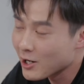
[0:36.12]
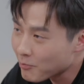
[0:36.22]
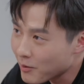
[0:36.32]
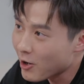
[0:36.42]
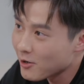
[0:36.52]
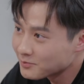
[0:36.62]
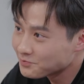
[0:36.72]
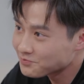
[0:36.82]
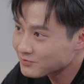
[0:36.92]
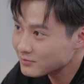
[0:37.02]
没有爆，
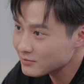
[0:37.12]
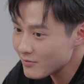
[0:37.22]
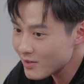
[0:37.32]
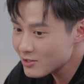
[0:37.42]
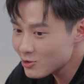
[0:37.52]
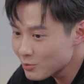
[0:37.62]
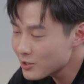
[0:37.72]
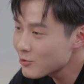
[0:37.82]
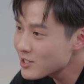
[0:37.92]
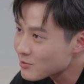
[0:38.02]
就
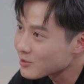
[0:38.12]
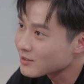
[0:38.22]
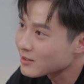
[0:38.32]
我不知道为